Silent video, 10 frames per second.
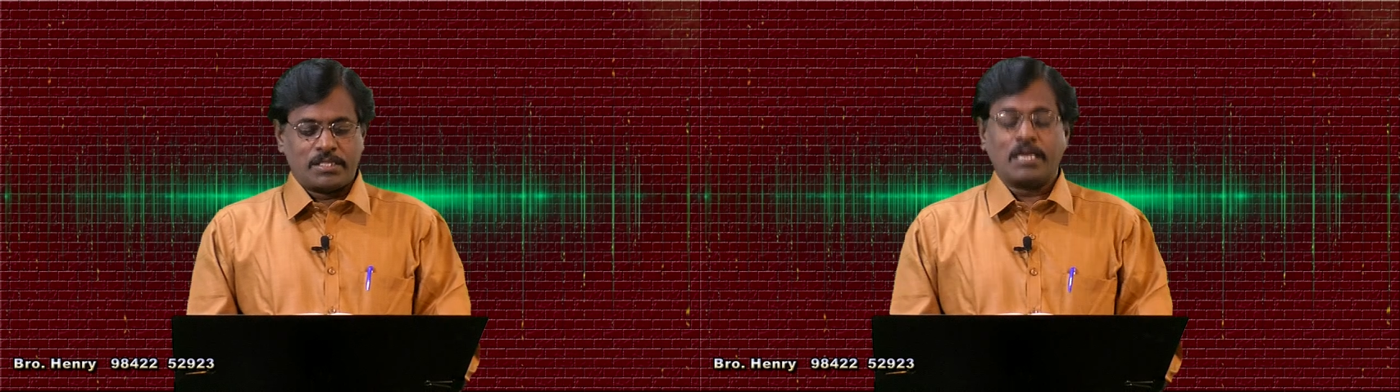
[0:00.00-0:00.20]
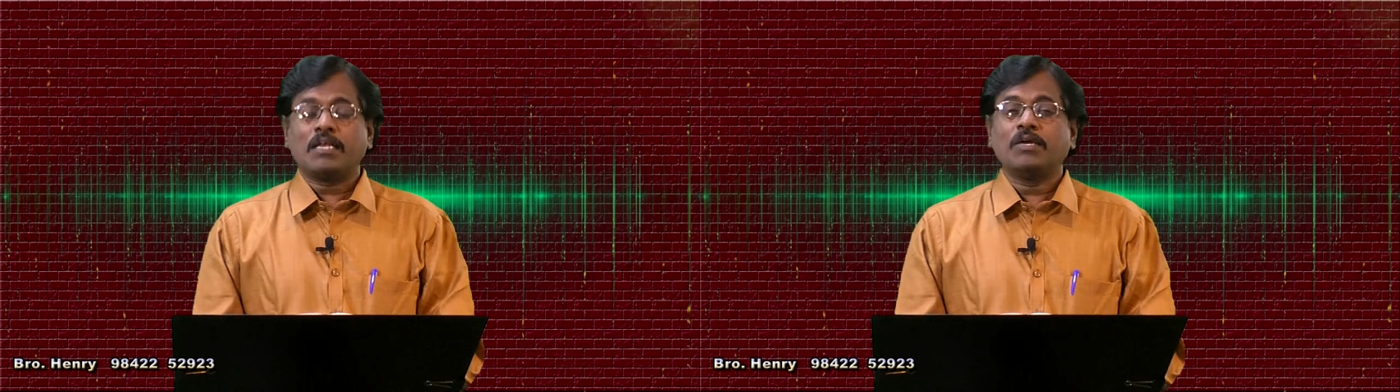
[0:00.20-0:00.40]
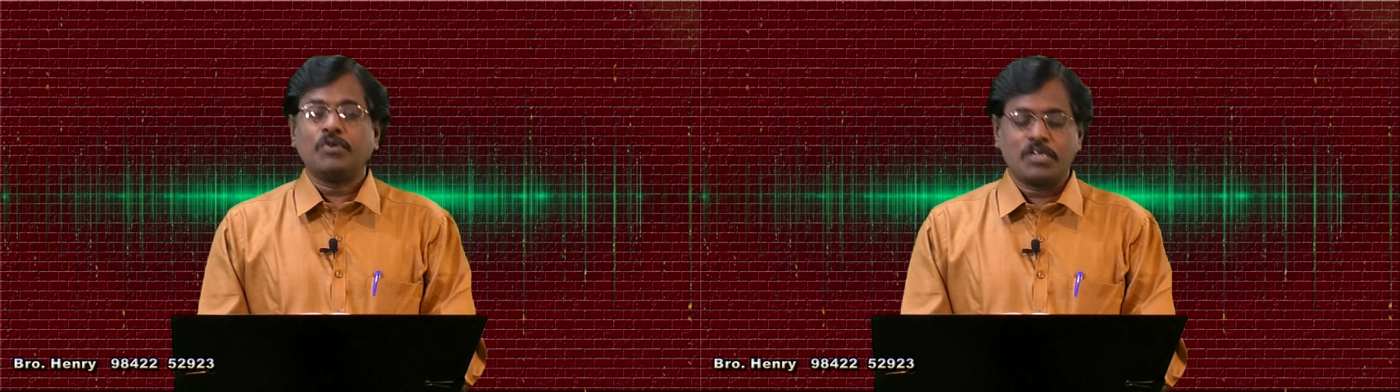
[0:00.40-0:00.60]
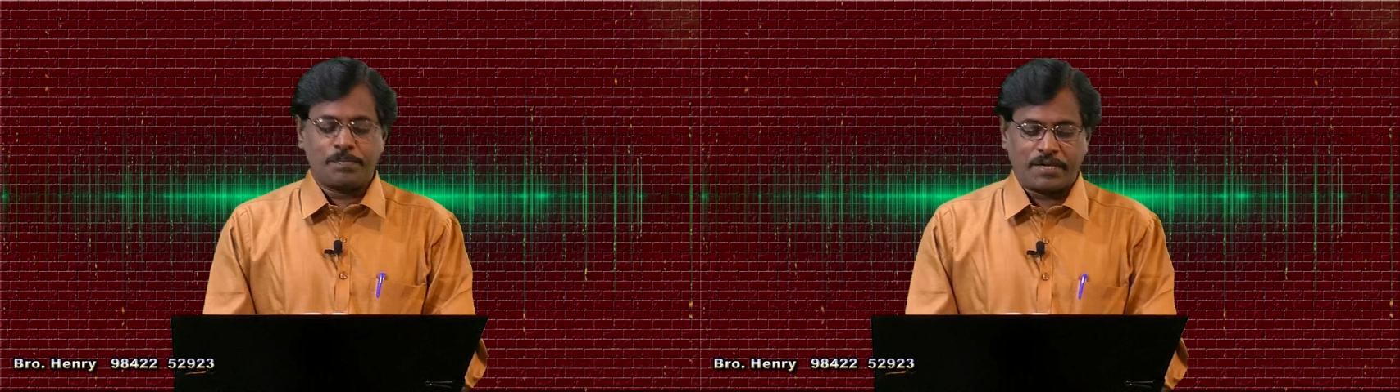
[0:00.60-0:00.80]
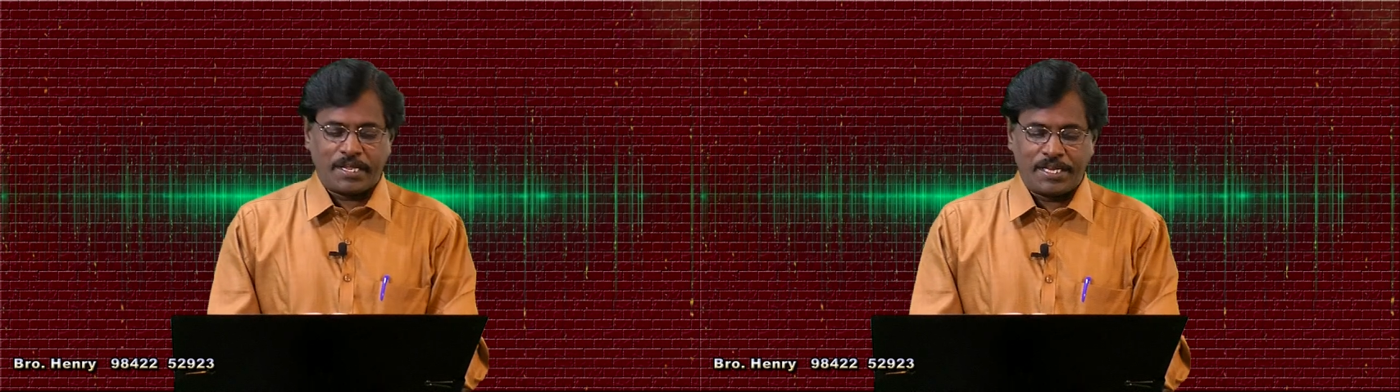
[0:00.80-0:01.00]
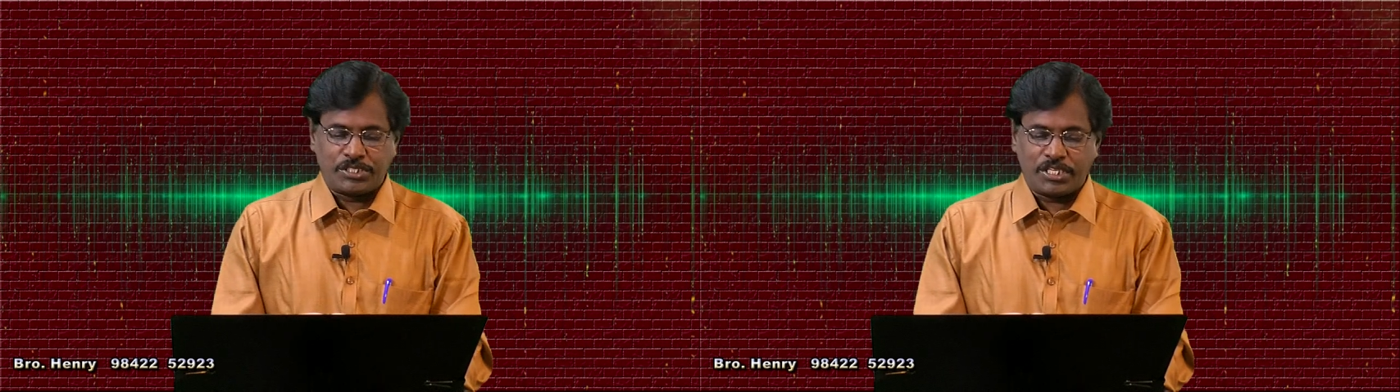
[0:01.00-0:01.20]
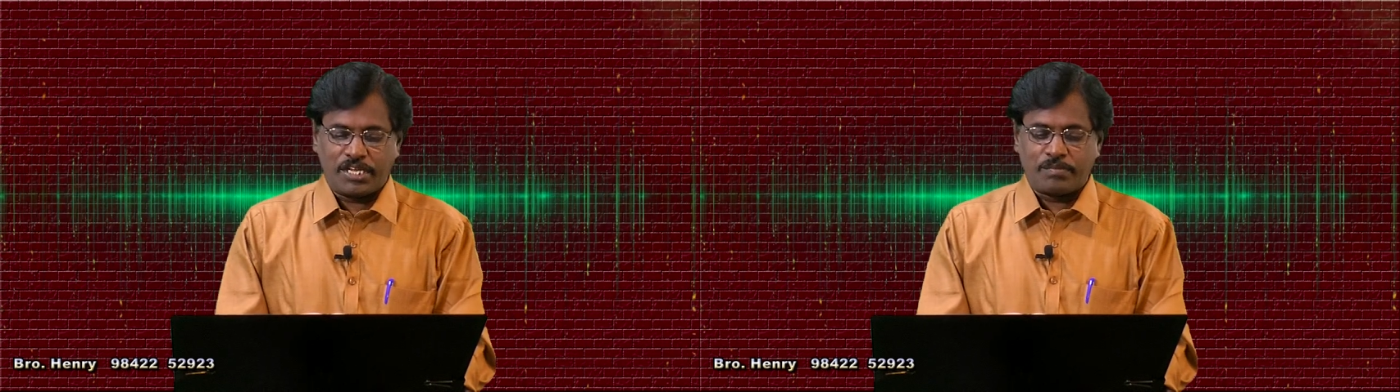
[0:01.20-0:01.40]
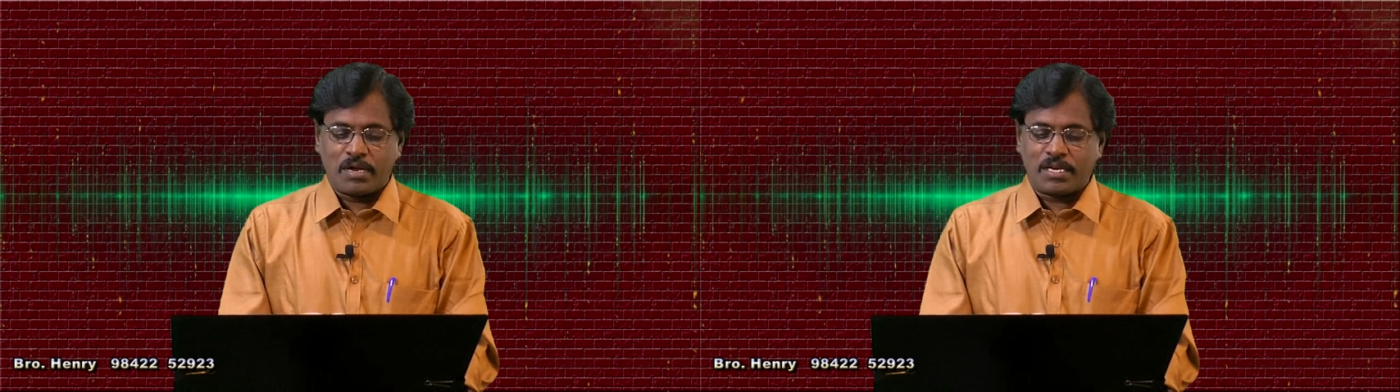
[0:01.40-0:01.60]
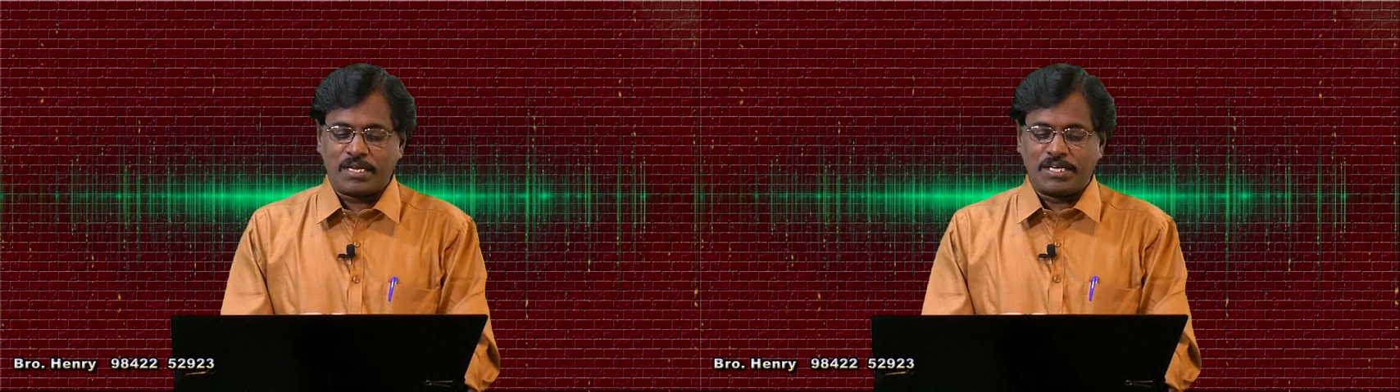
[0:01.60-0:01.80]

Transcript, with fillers: நாட்டிலே கொடுக்கப்பட்ட இறைச்செய்தி மார்க்